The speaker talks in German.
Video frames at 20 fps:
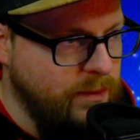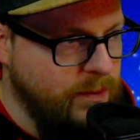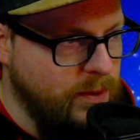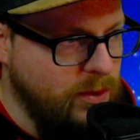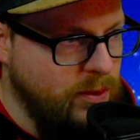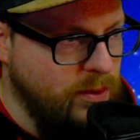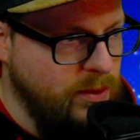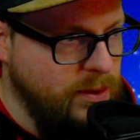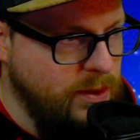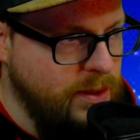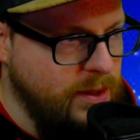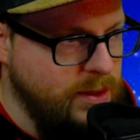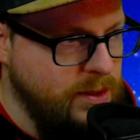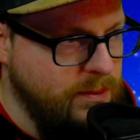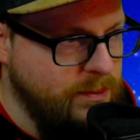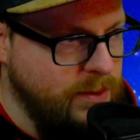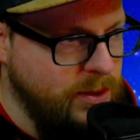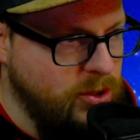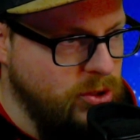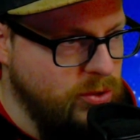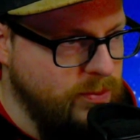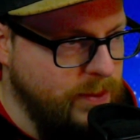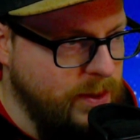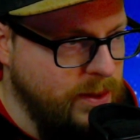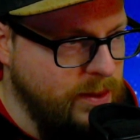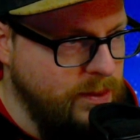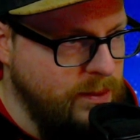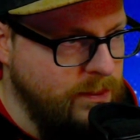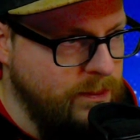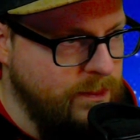Wir könnten das Match
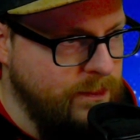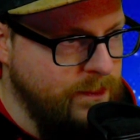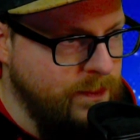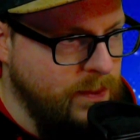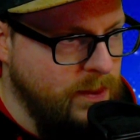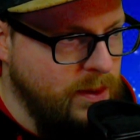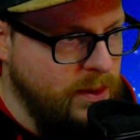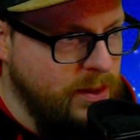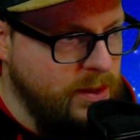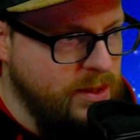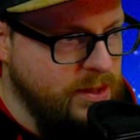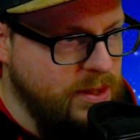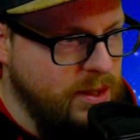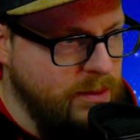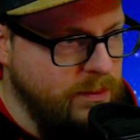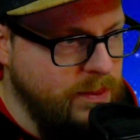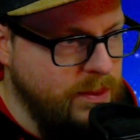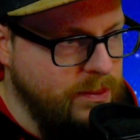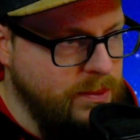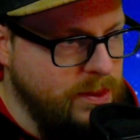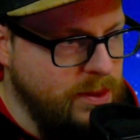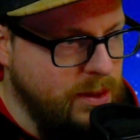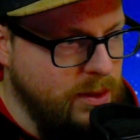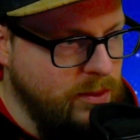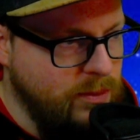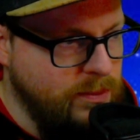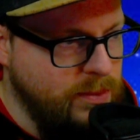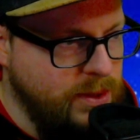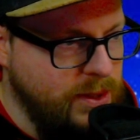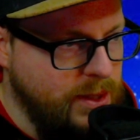machen. Es ging mir nämlich
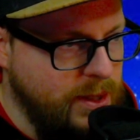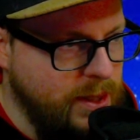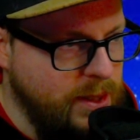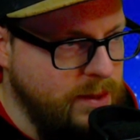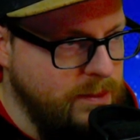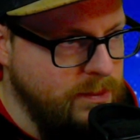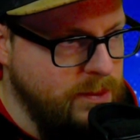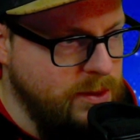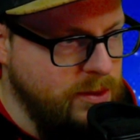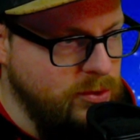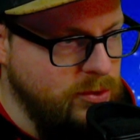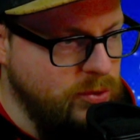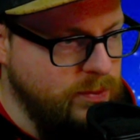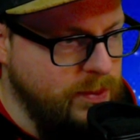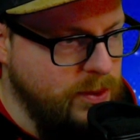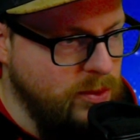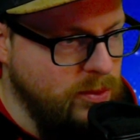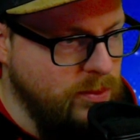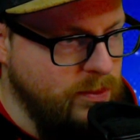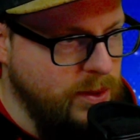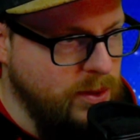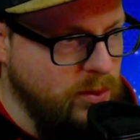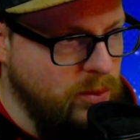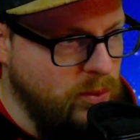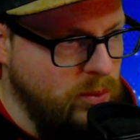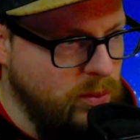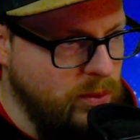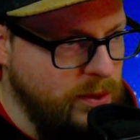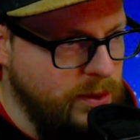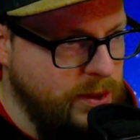darum, die gelben zu spielen, um den
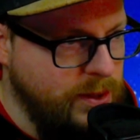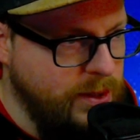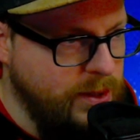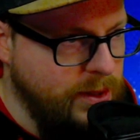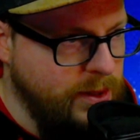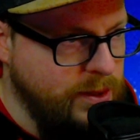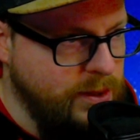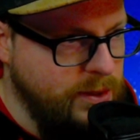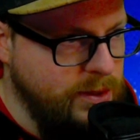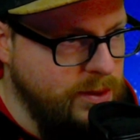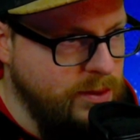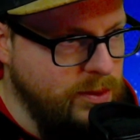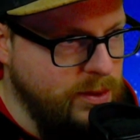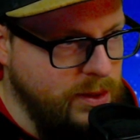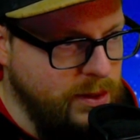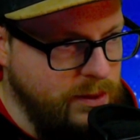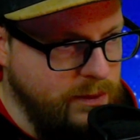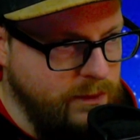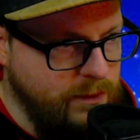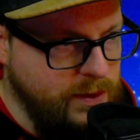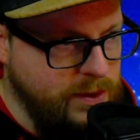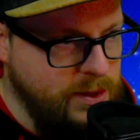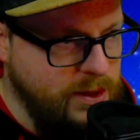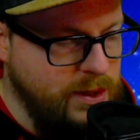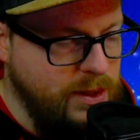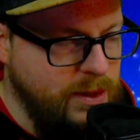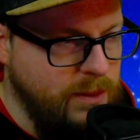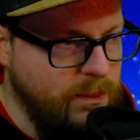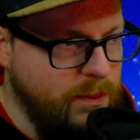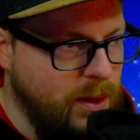roten hier hinzukriegen, was
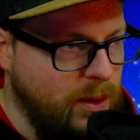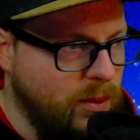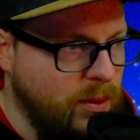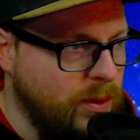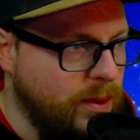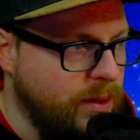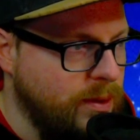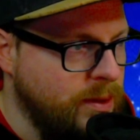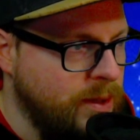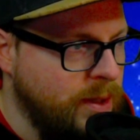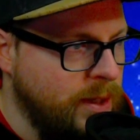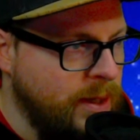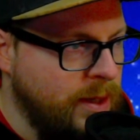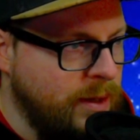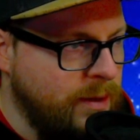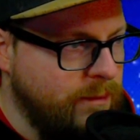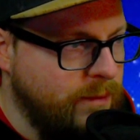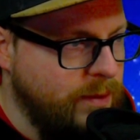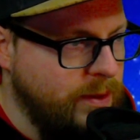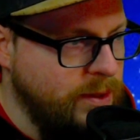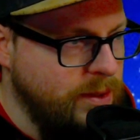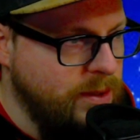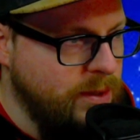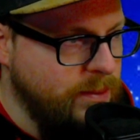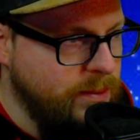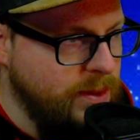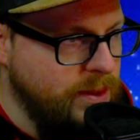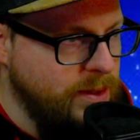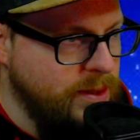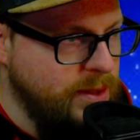dann in blau geht. Wenn ich
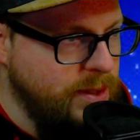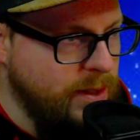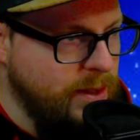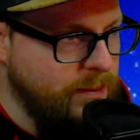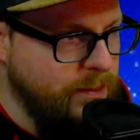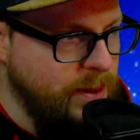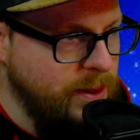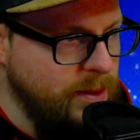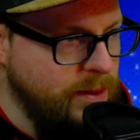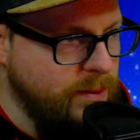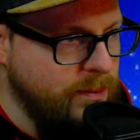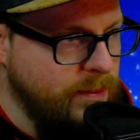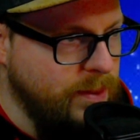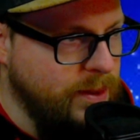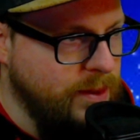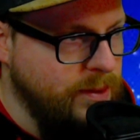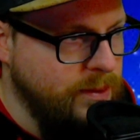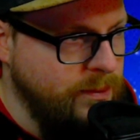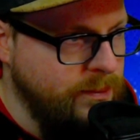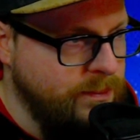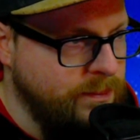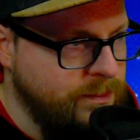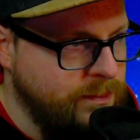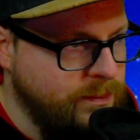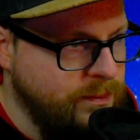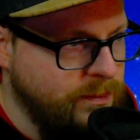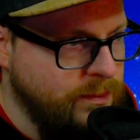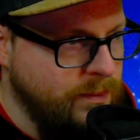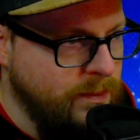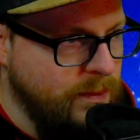aber den Diamanten mache,
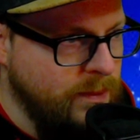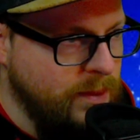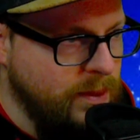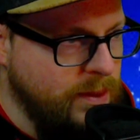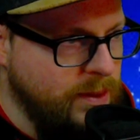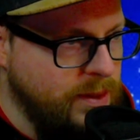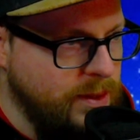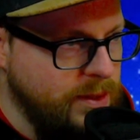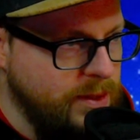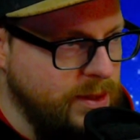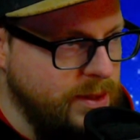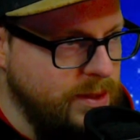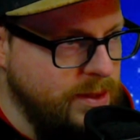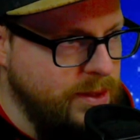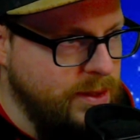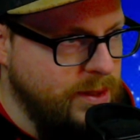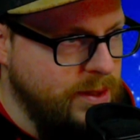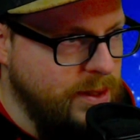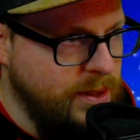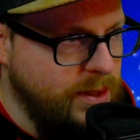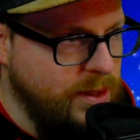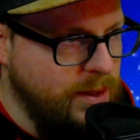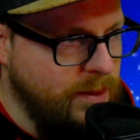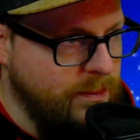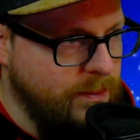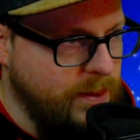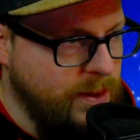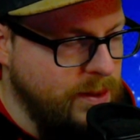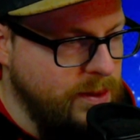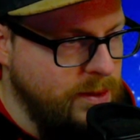dann setzt sich der
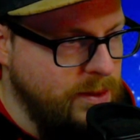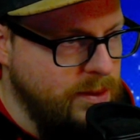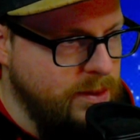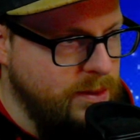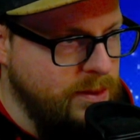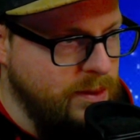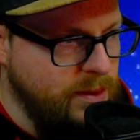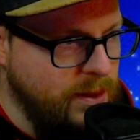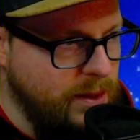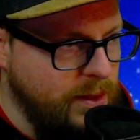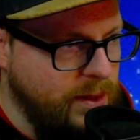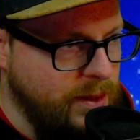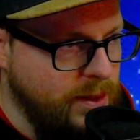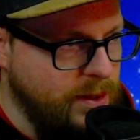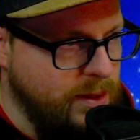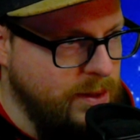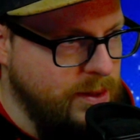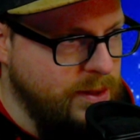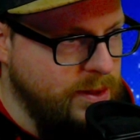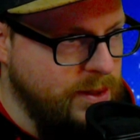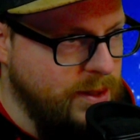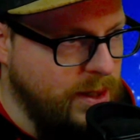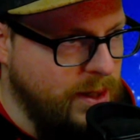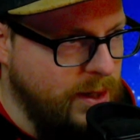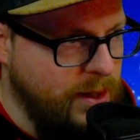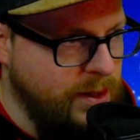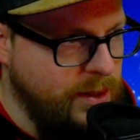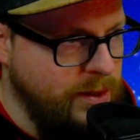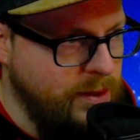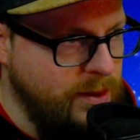Diamant eigentlich
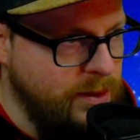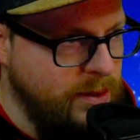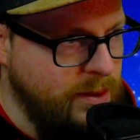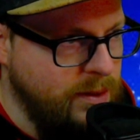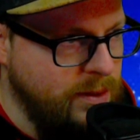dahin.